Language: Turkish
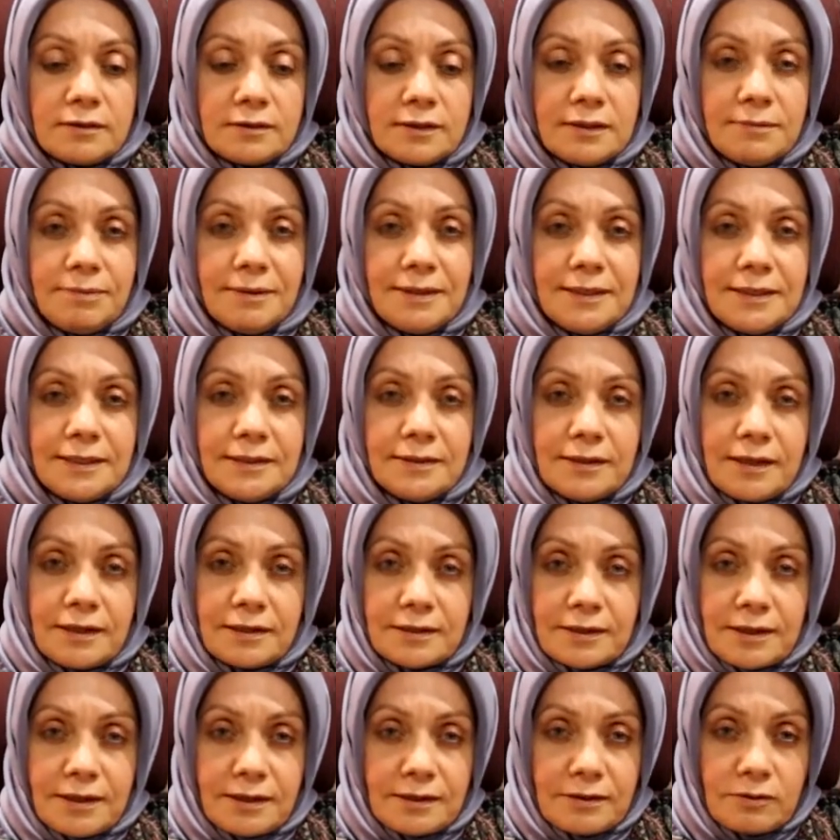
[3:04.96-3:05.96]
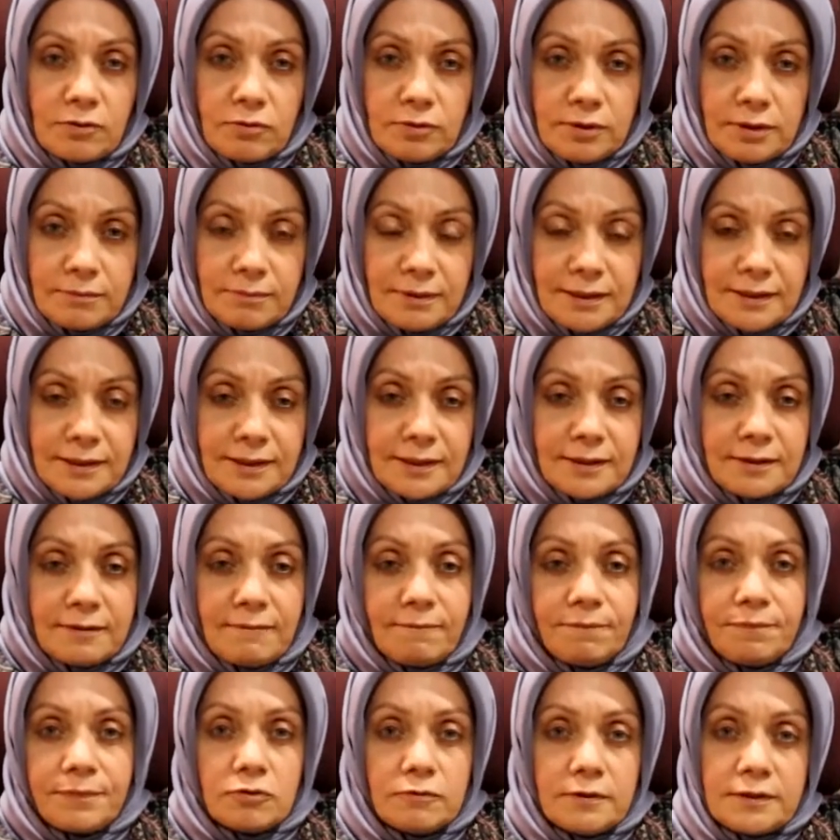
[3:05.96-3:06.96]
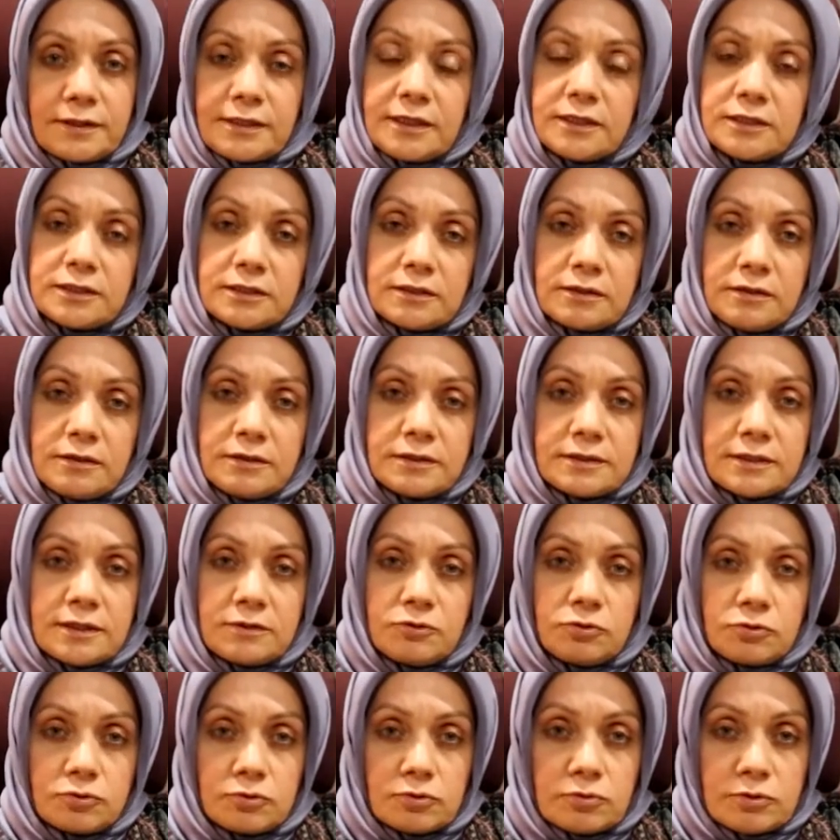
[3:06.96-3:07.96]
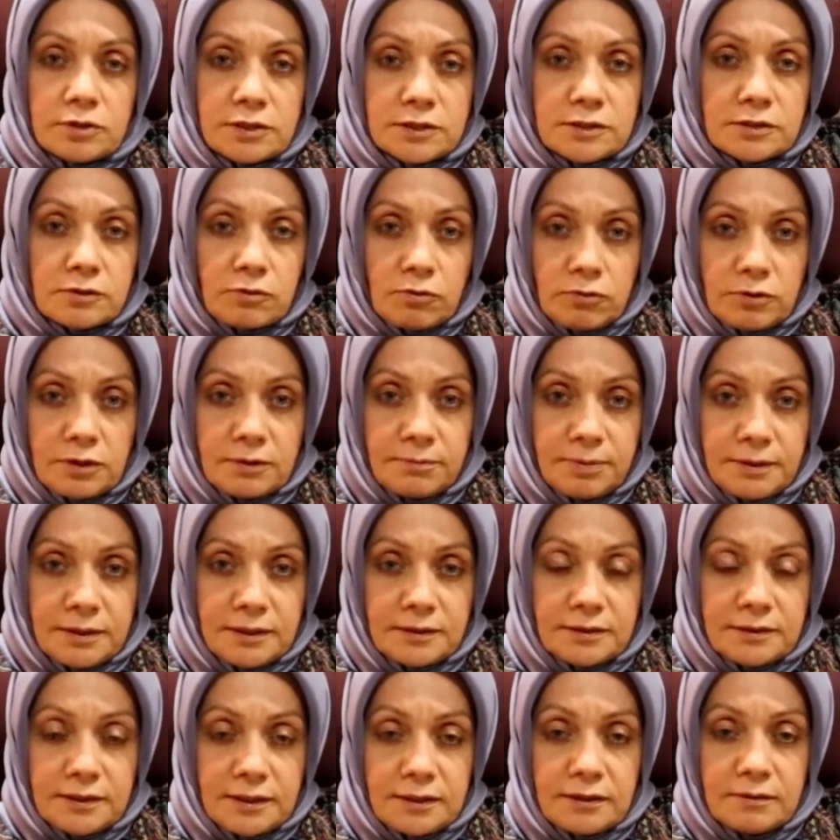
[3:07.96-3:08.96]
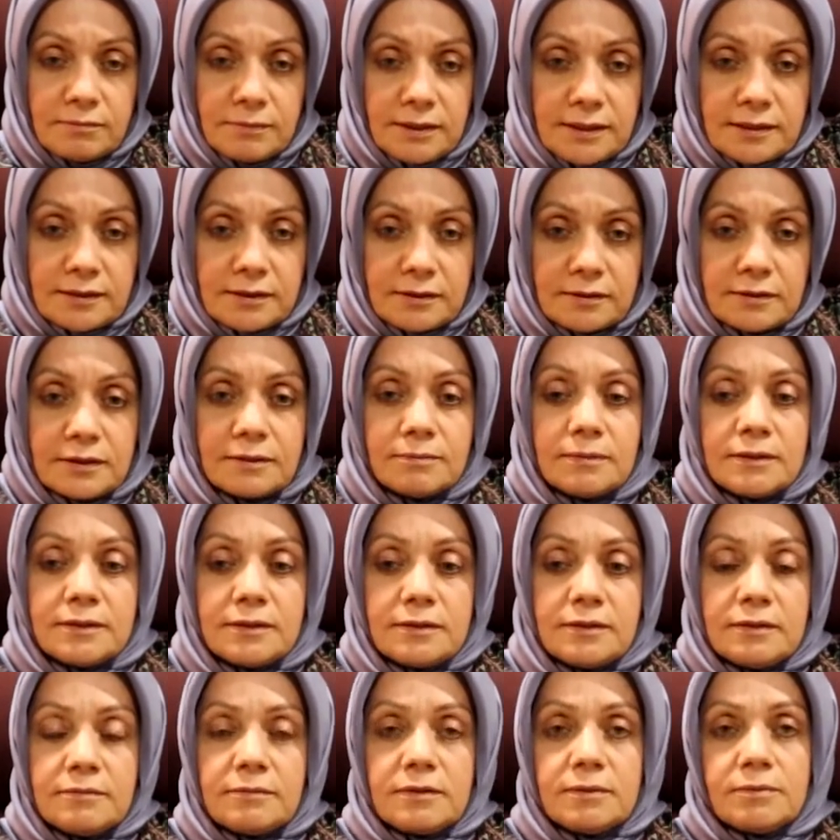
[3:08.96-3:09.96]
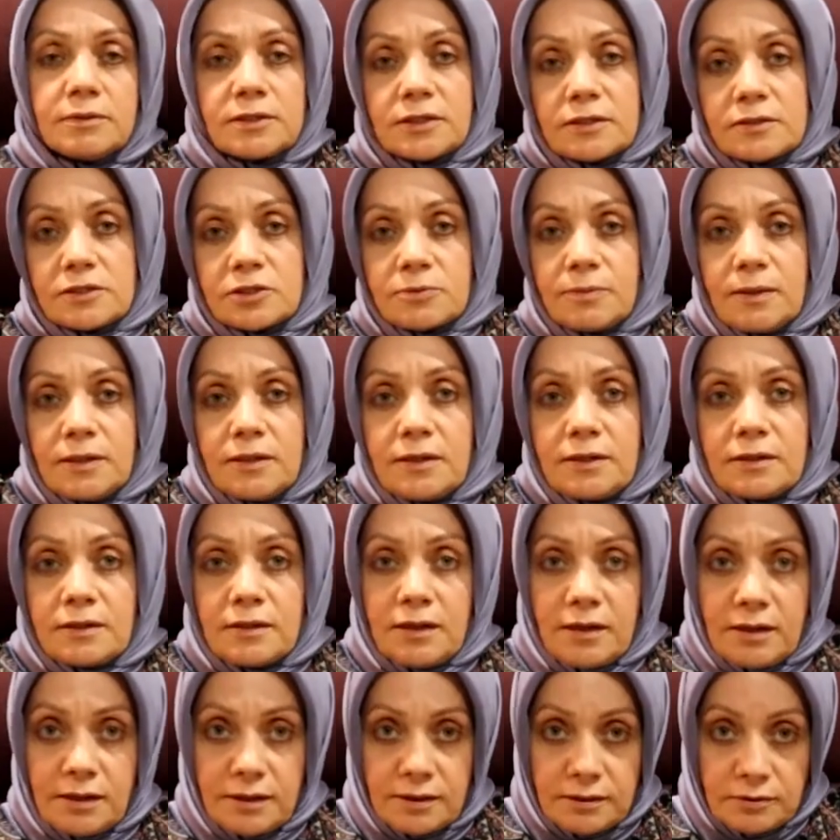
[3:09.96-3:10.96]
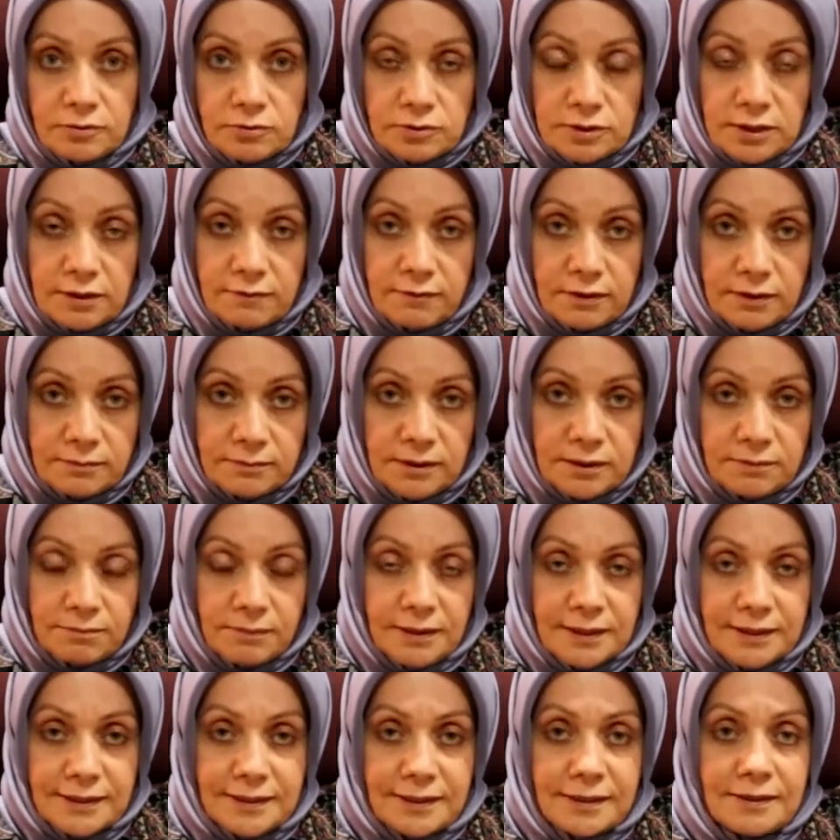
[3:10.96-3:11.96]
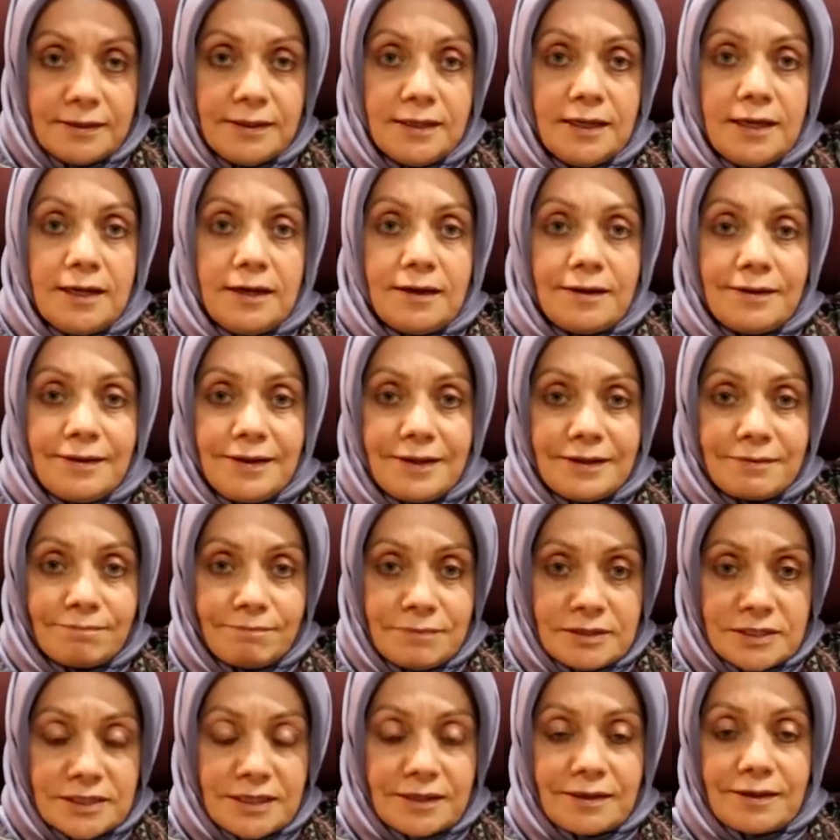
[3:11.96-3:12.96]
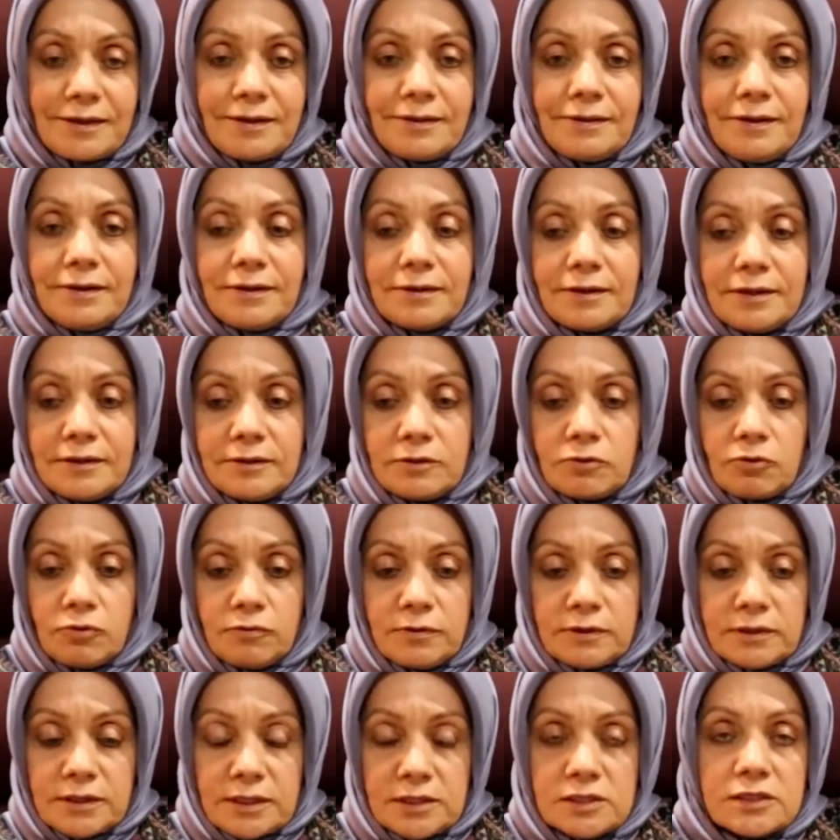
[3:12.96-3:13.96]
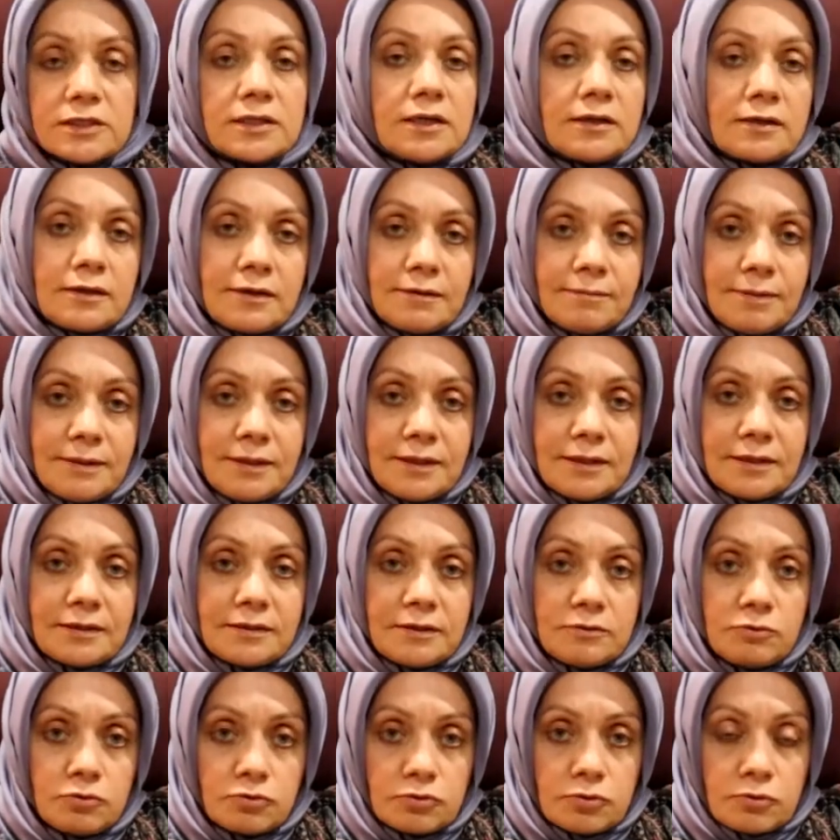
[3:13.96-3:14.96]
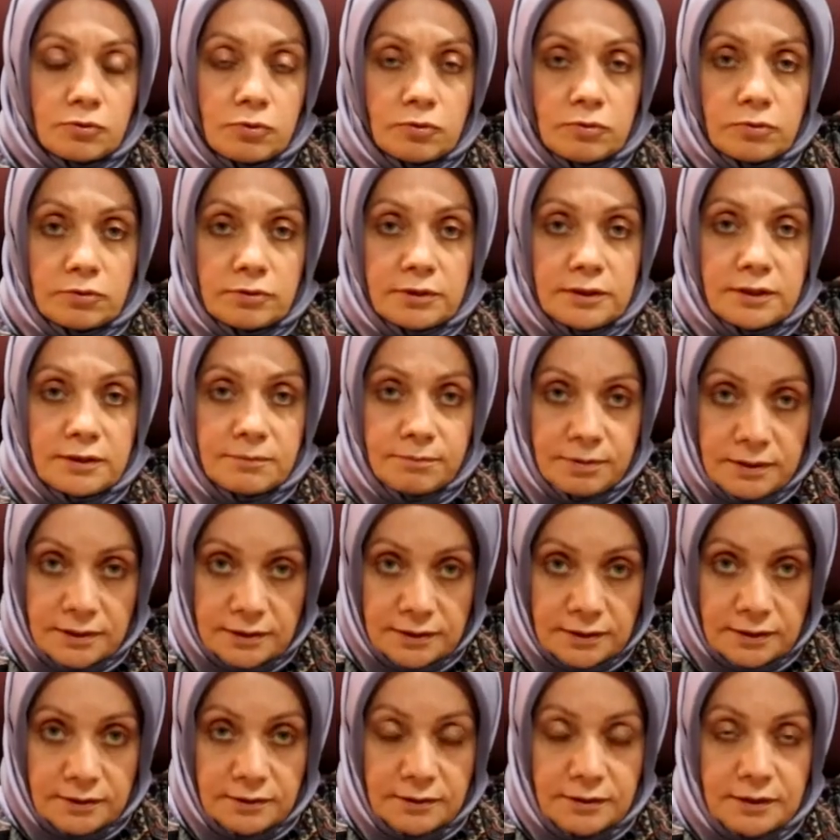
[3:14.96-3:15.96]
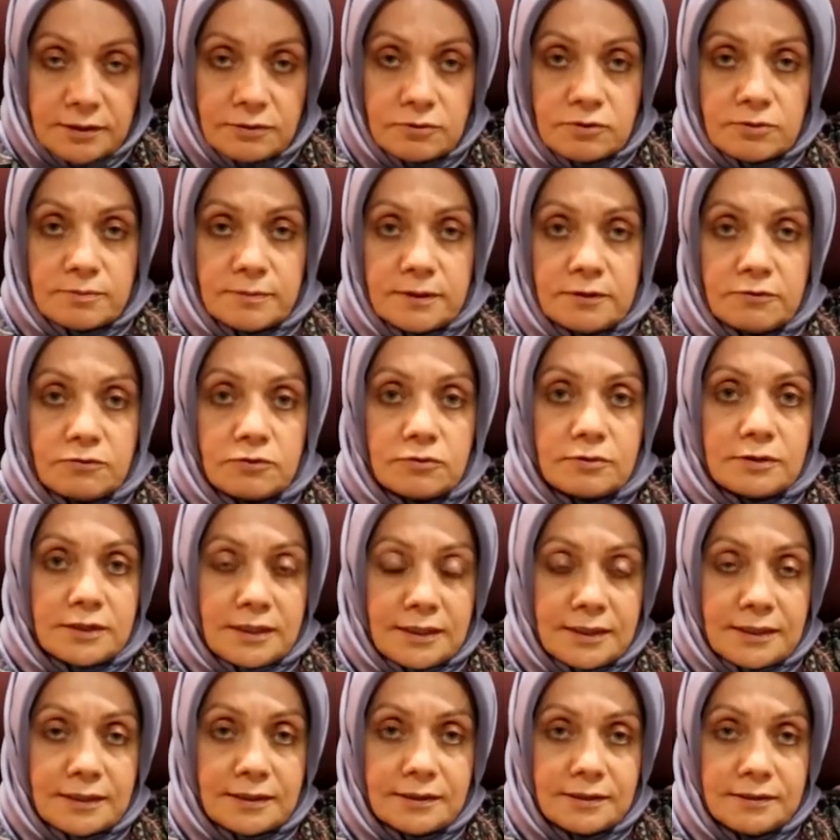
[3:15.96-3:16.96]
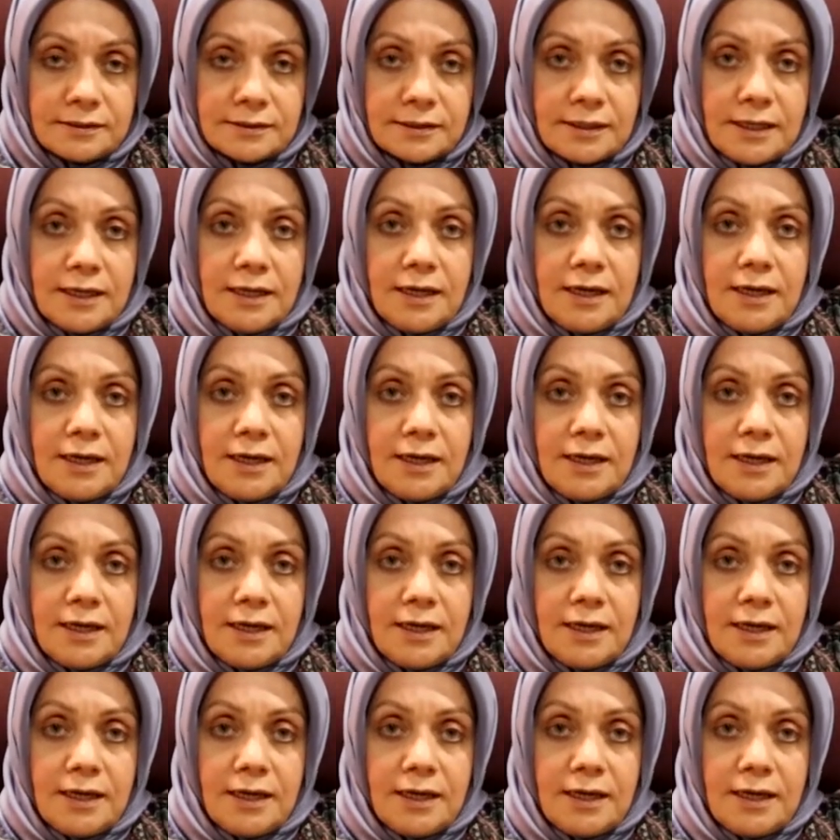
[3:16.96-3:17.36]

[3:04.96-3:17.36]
Gebeliğin erken döneminde COVID geçirilirse düşük riski olabilir denilmektedir ama dediğim gibi çalışmalar daha henüz devam etmekte. Net bir şekilde hani COVID geçiren gebelerde düşük olur diye bir tanı henüz mevcut değildir.